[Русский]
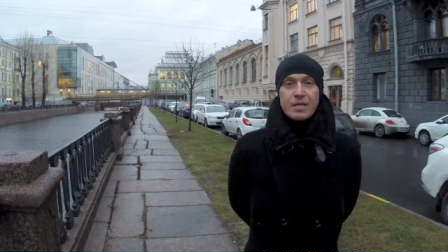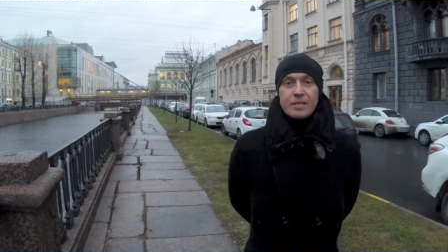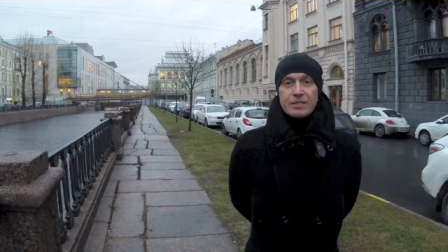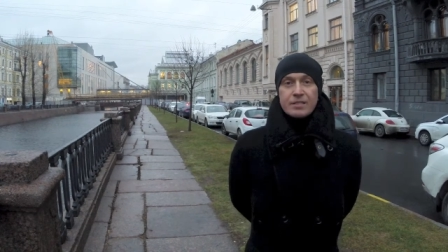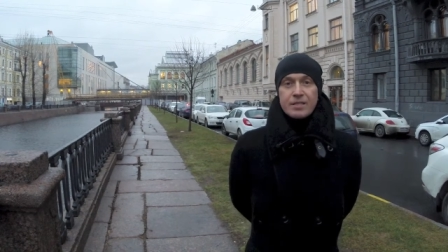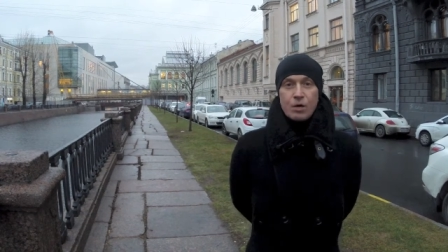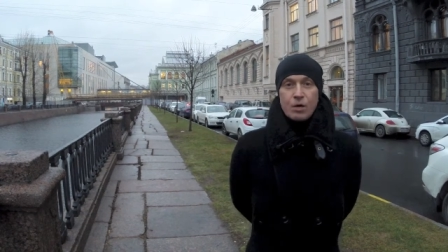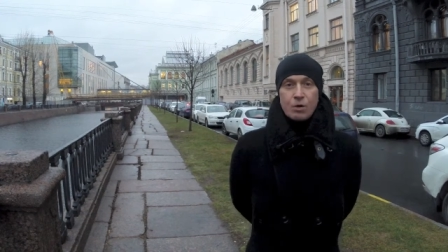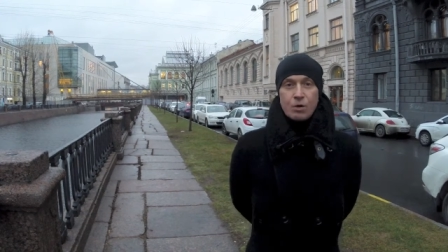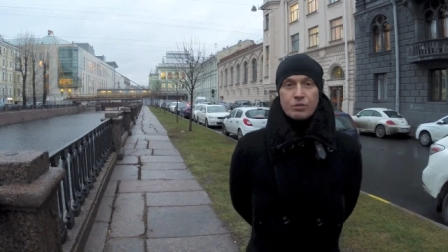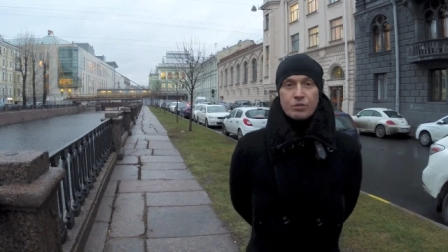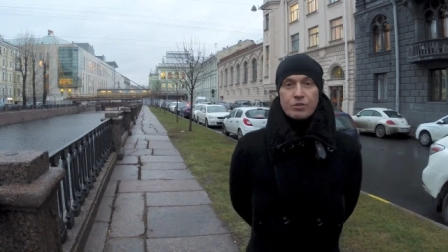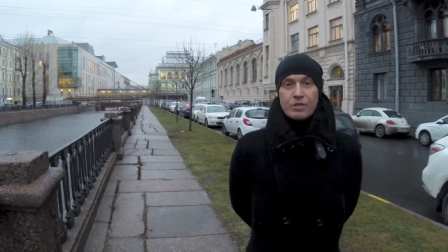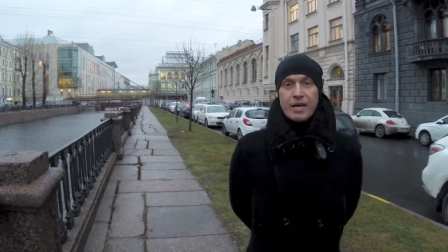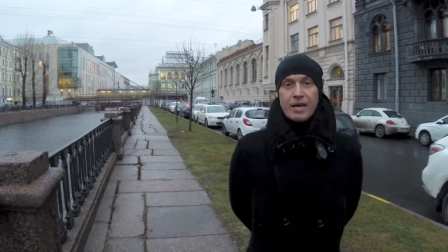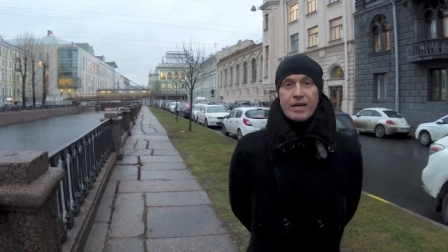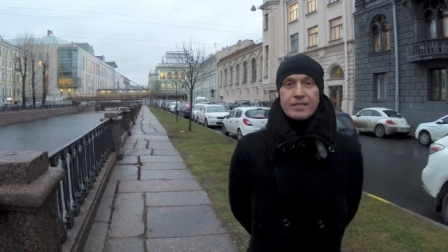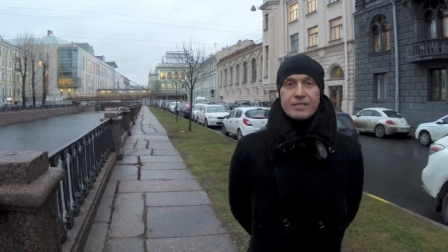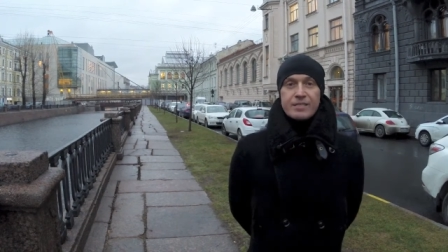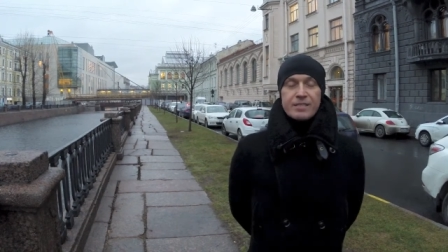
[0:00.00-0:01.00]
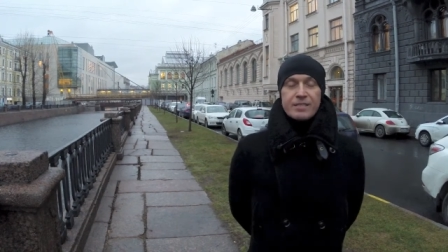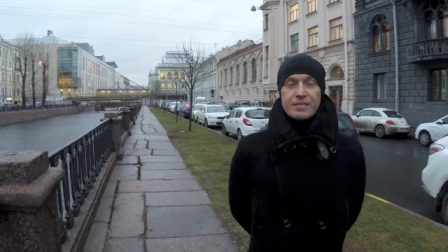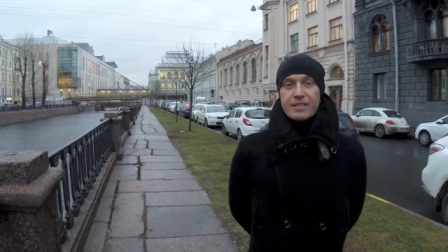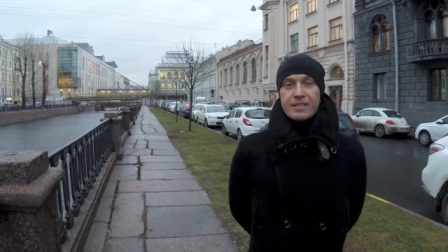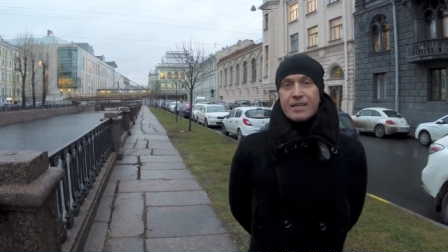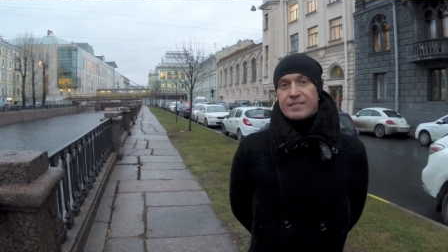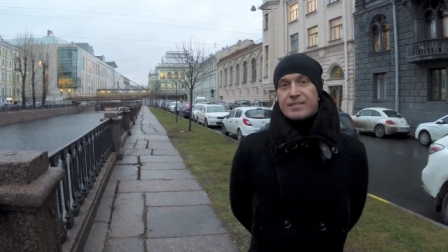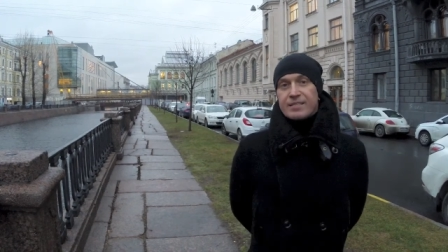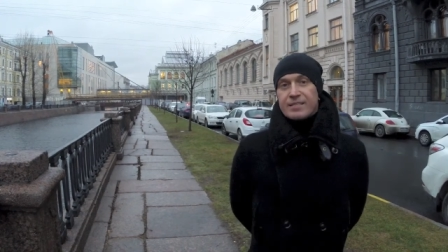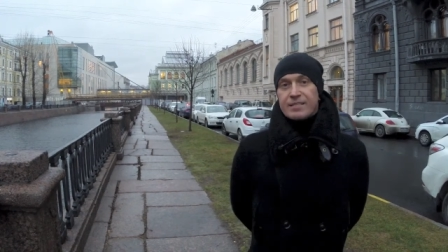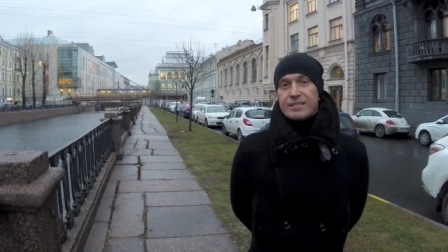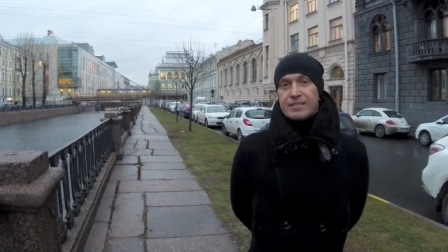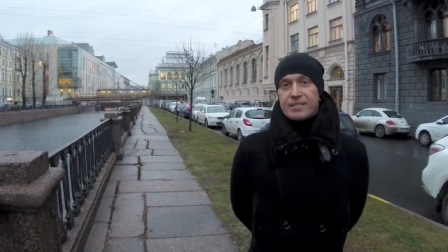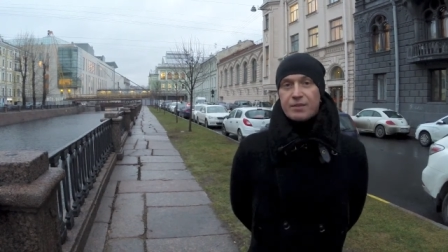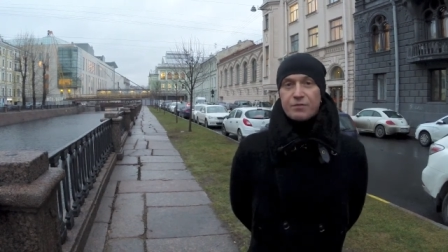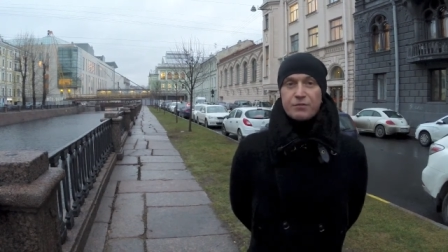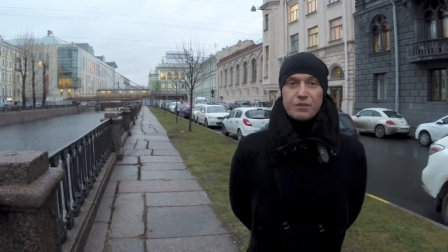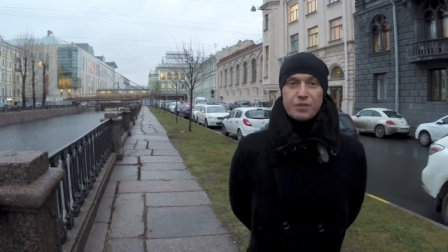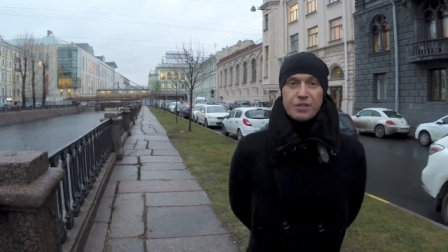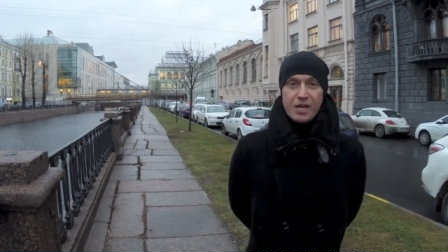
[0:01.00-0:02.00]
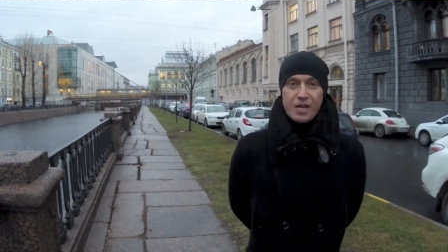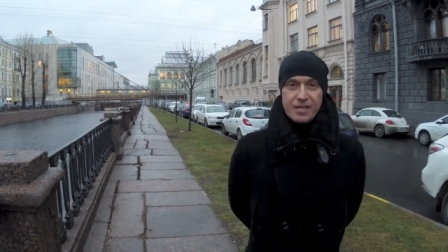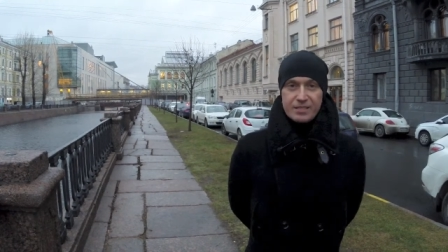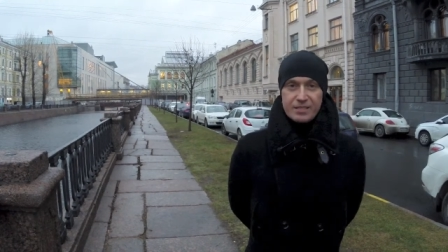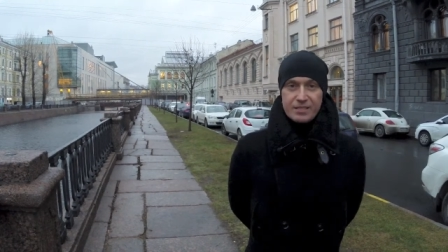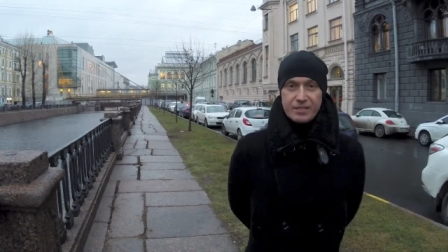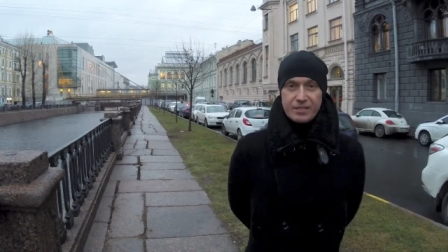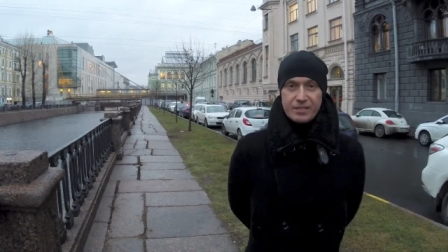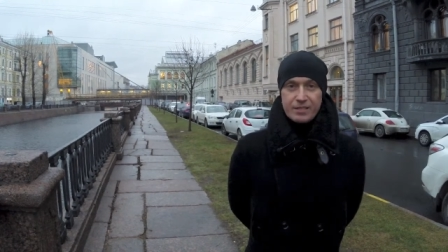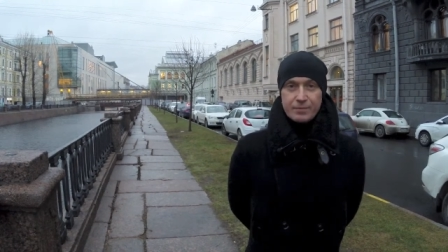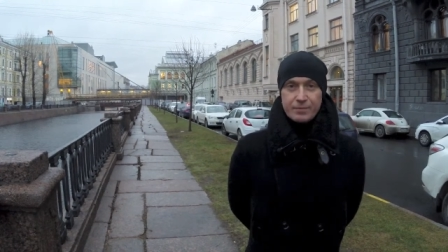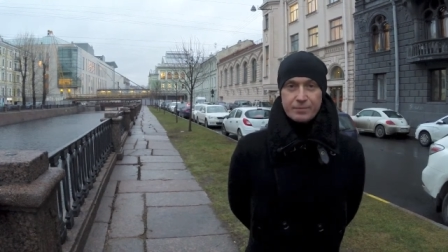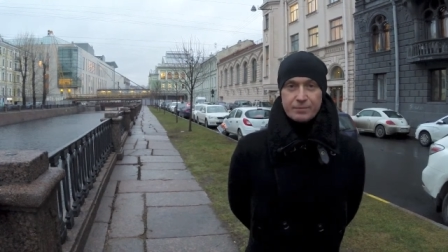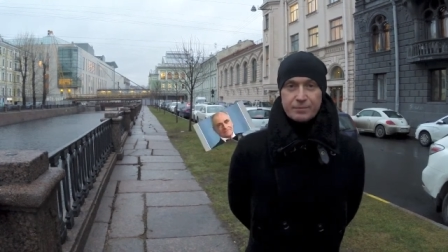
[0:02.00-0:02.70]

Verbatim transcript: народный артист Российской Федерации –